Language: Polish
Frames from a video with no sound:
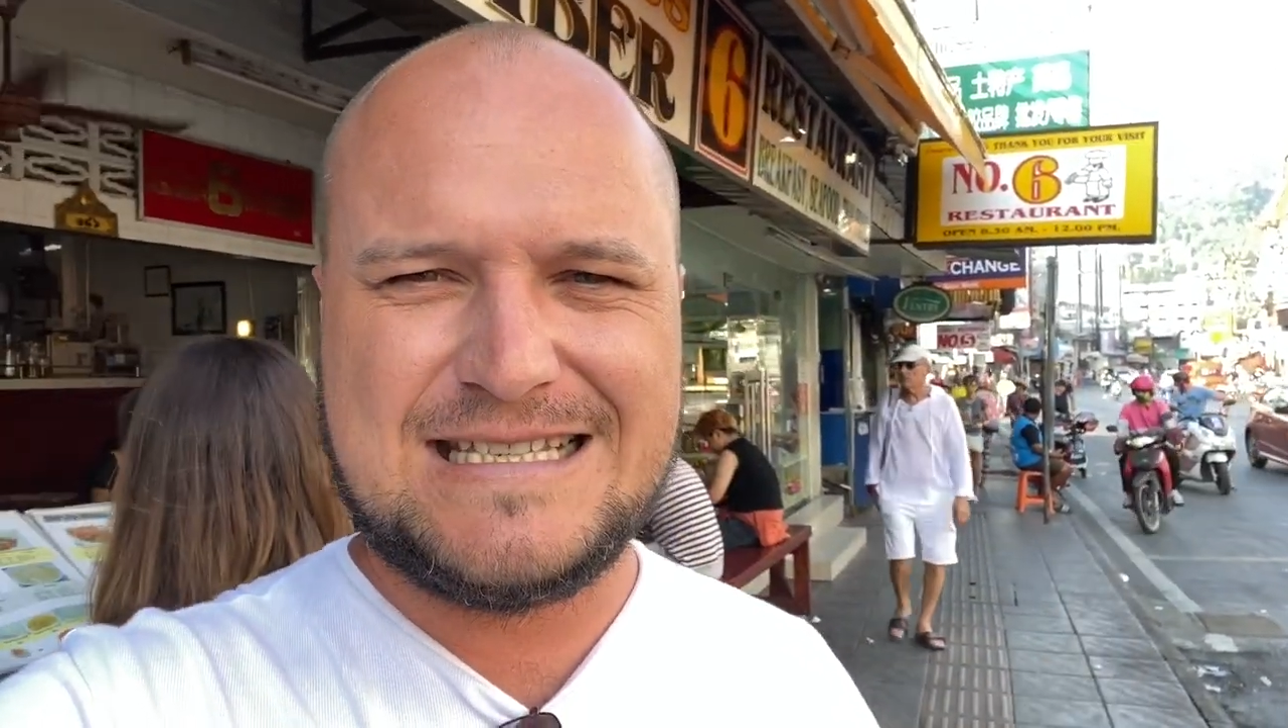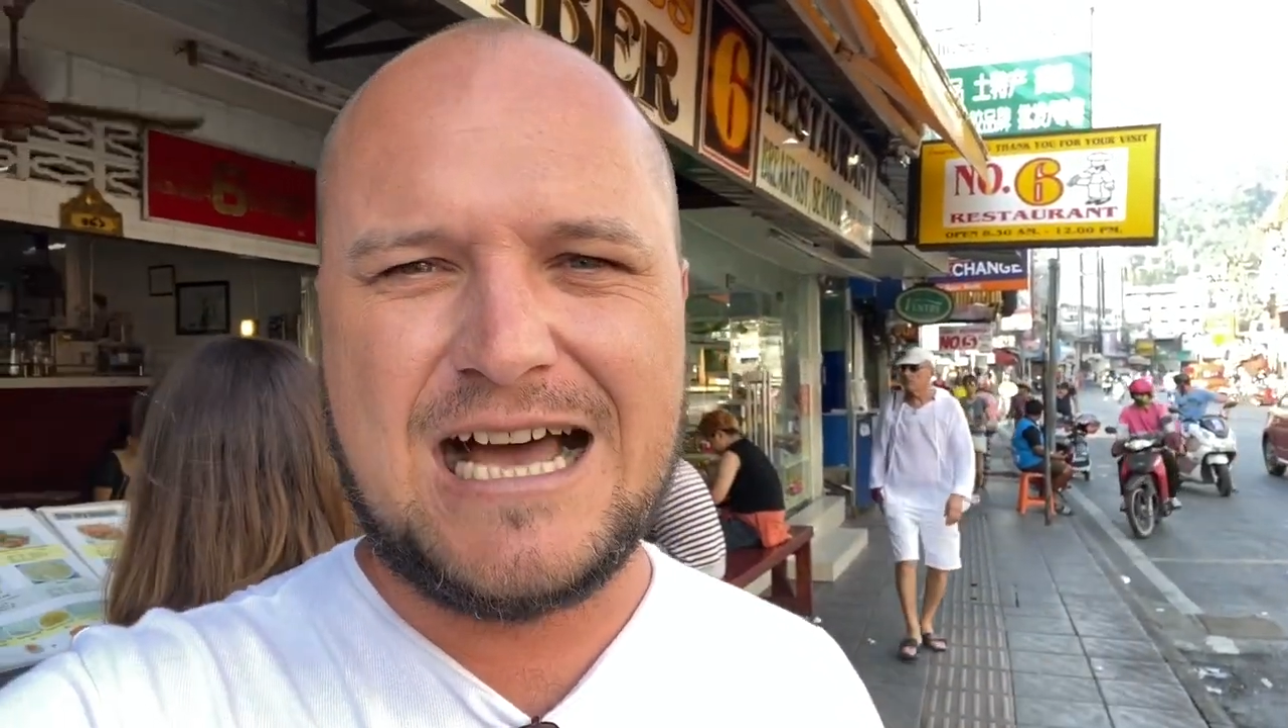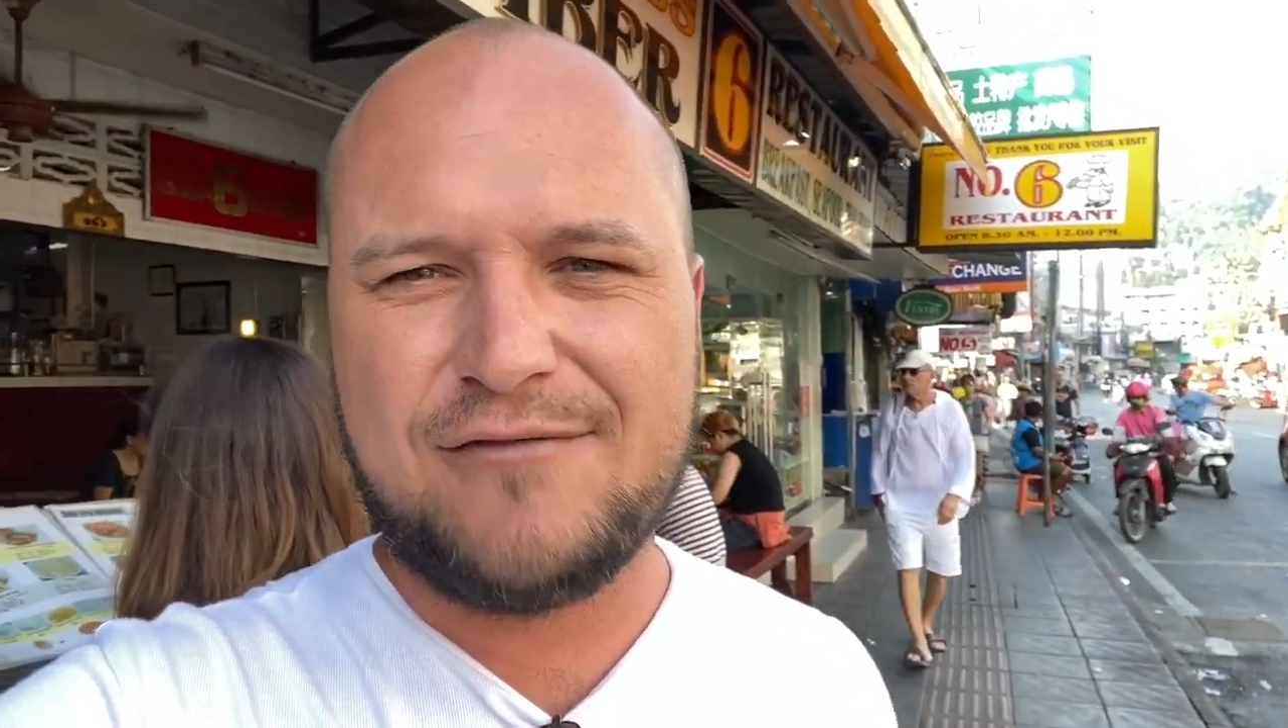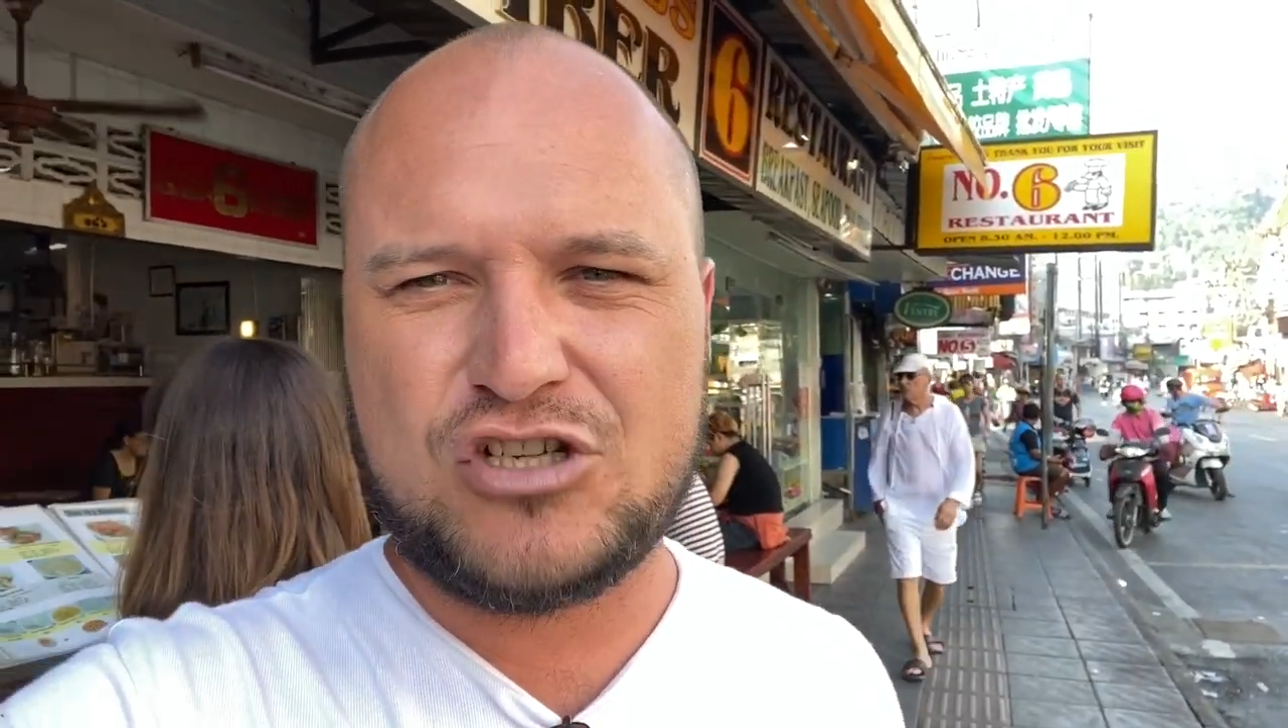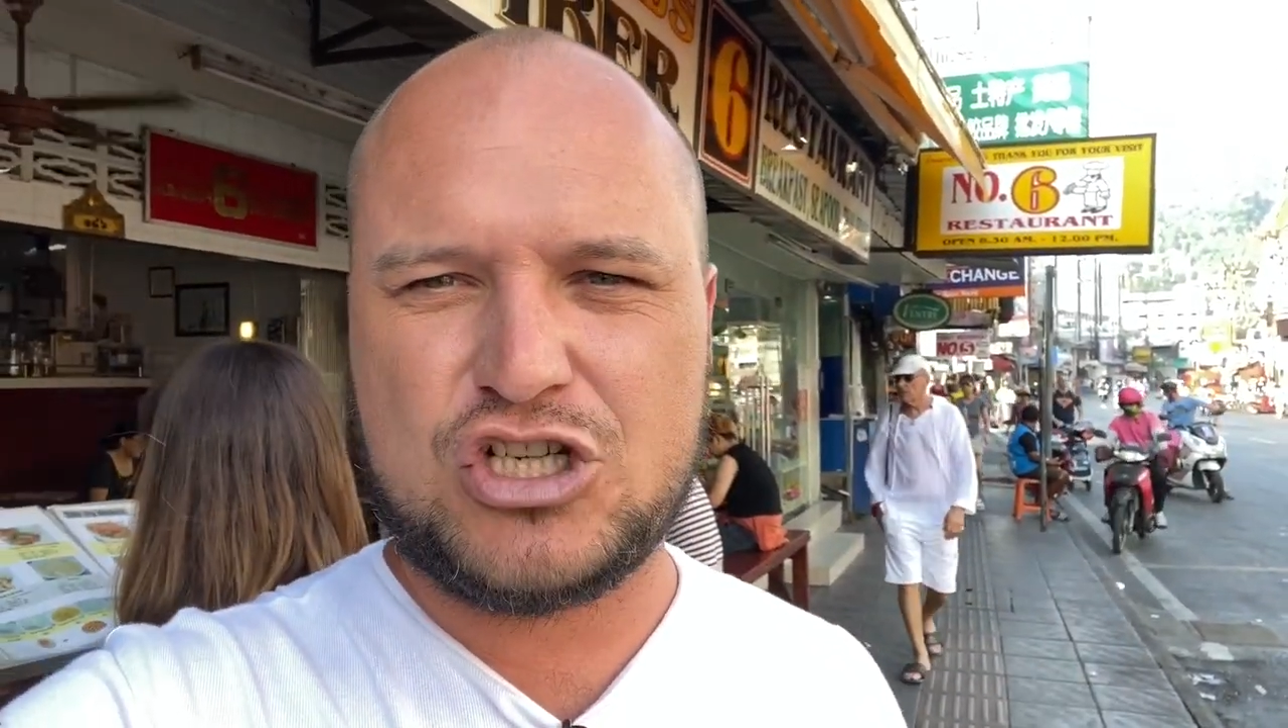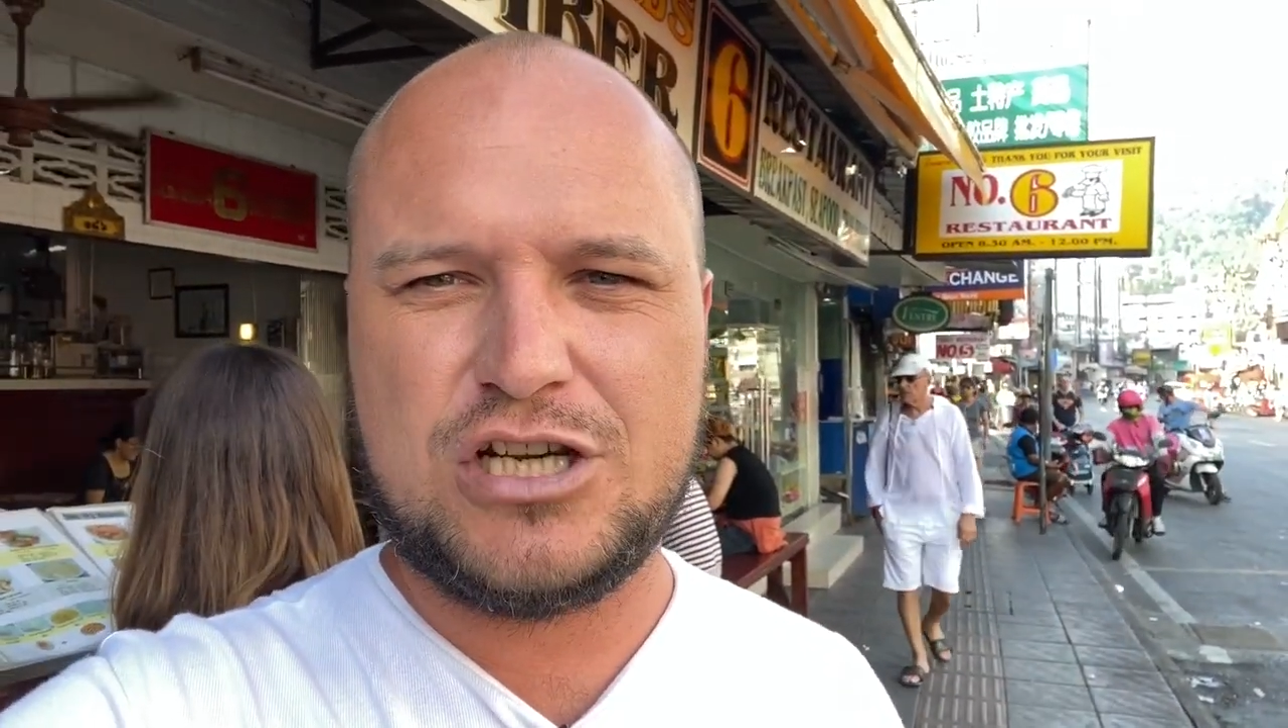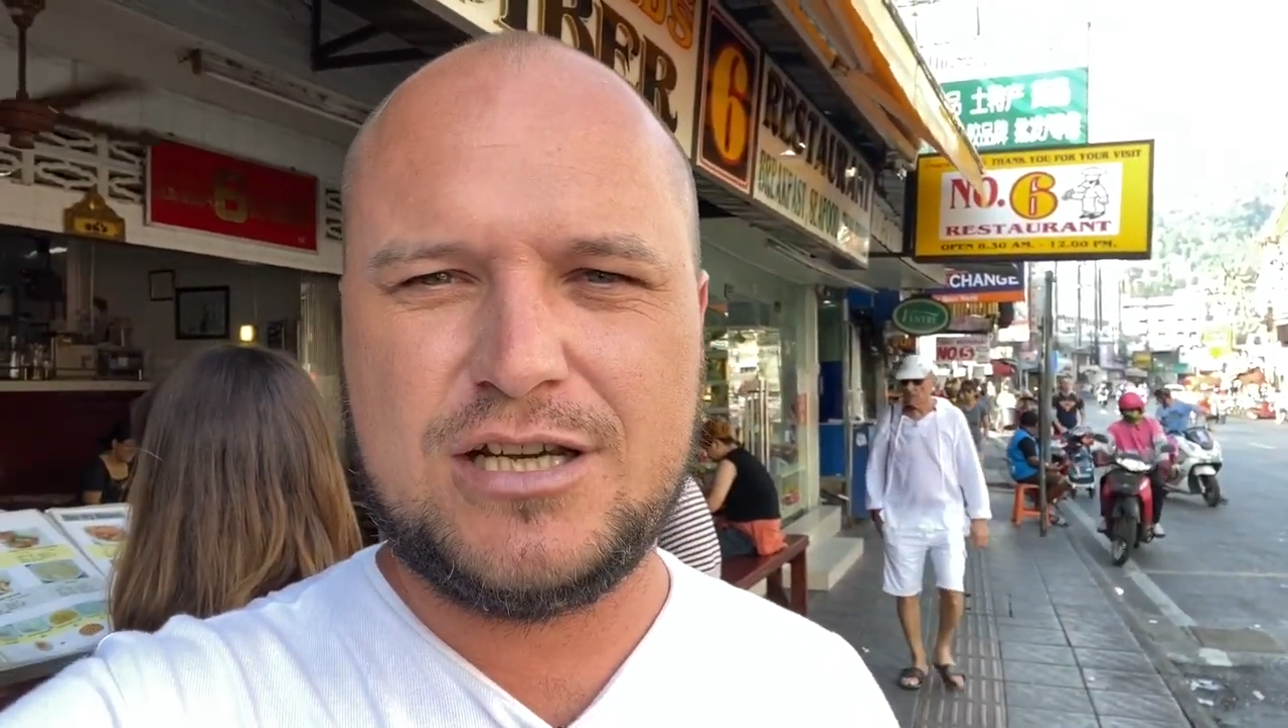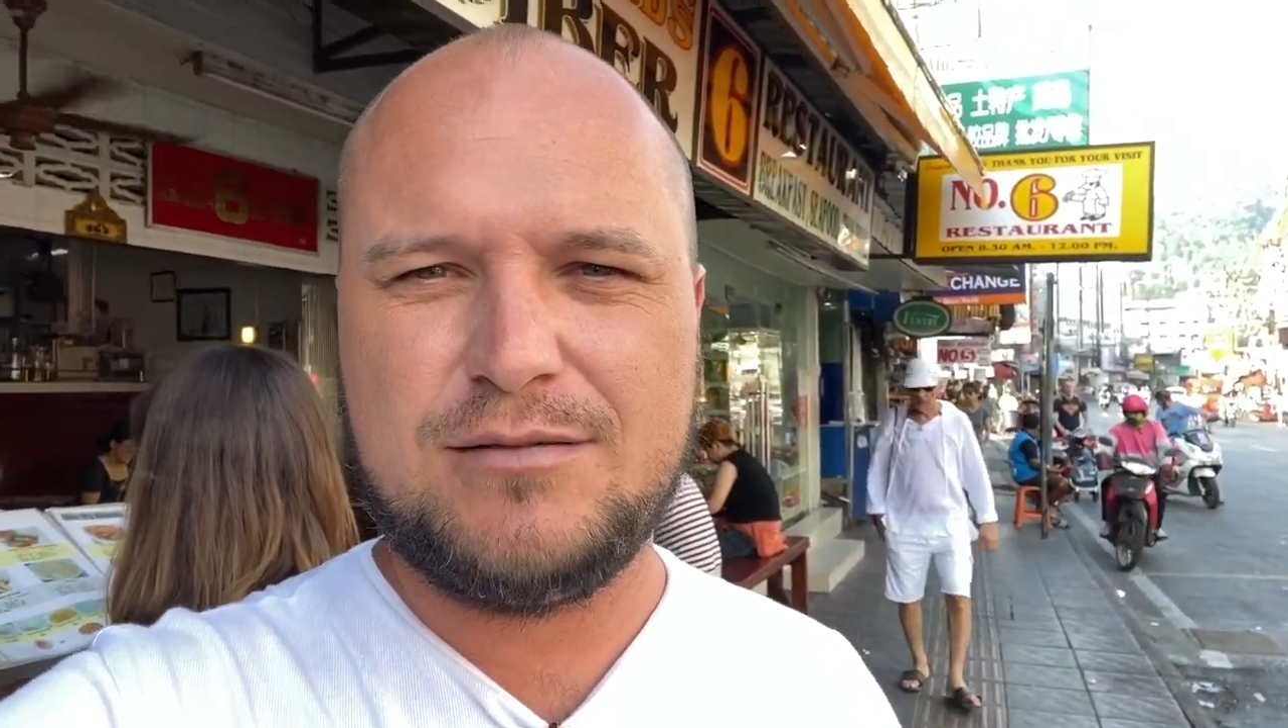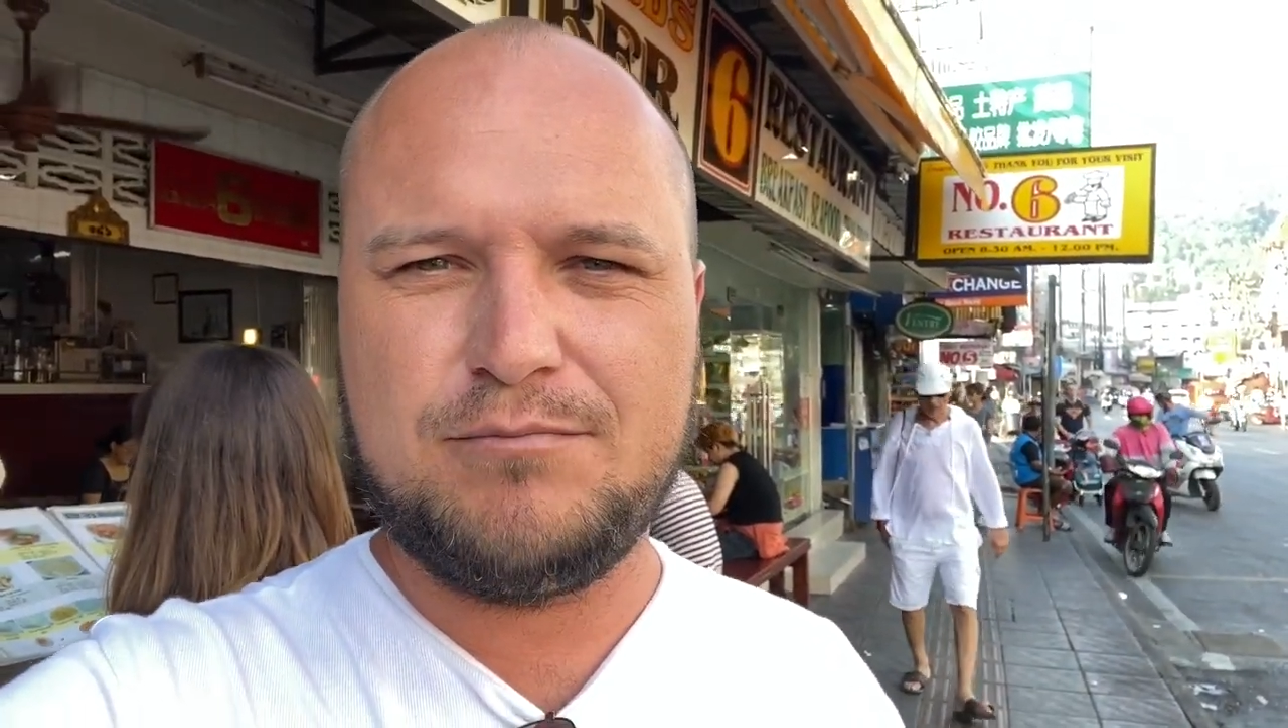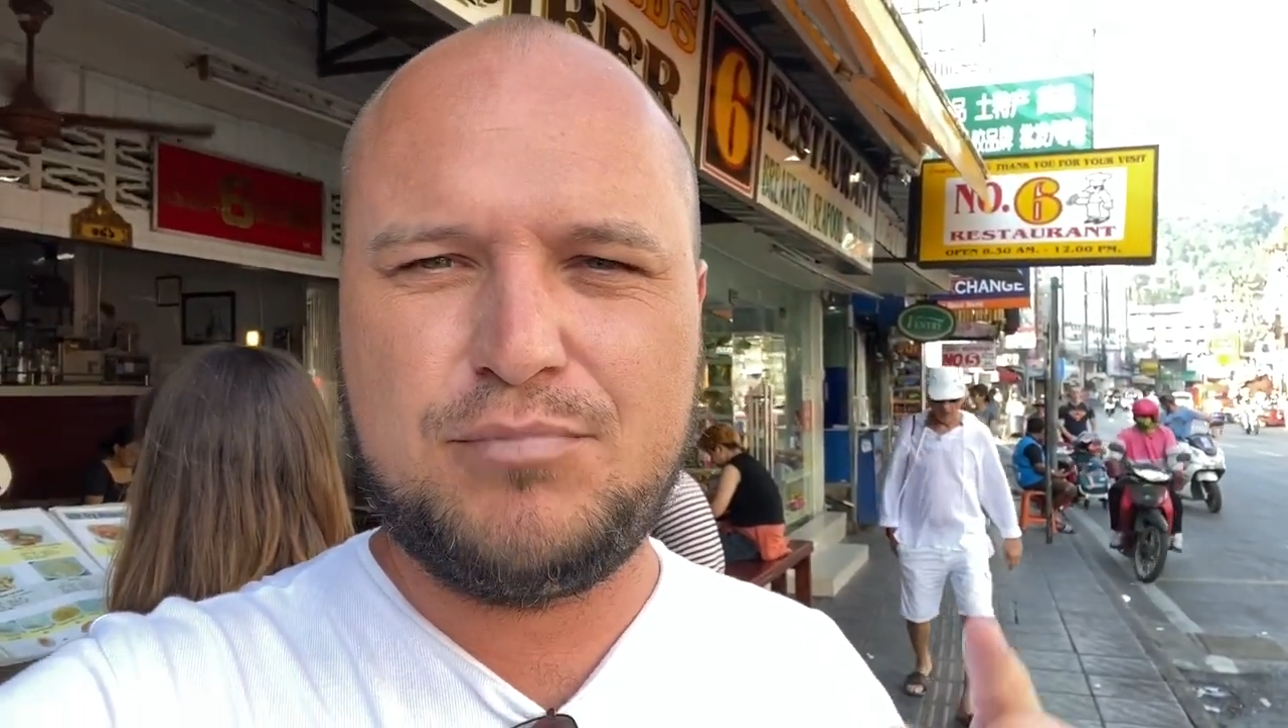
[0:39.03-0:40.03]

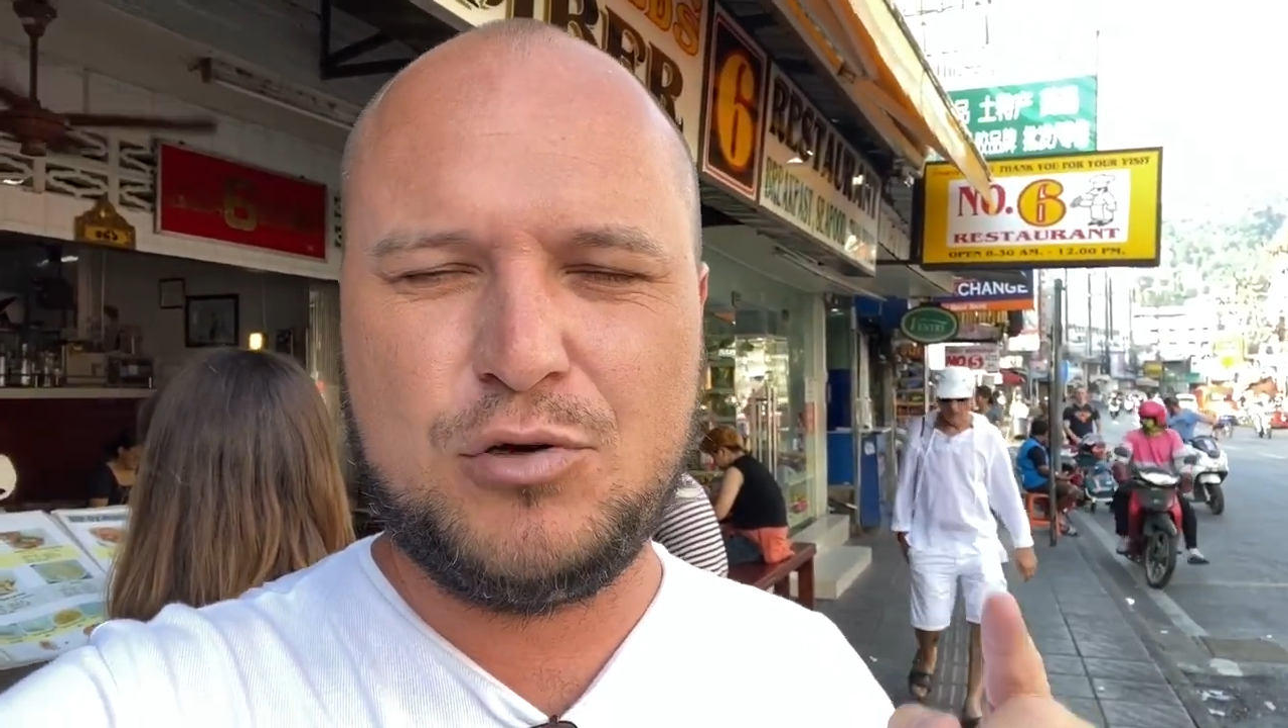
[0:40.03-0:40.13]
zawsze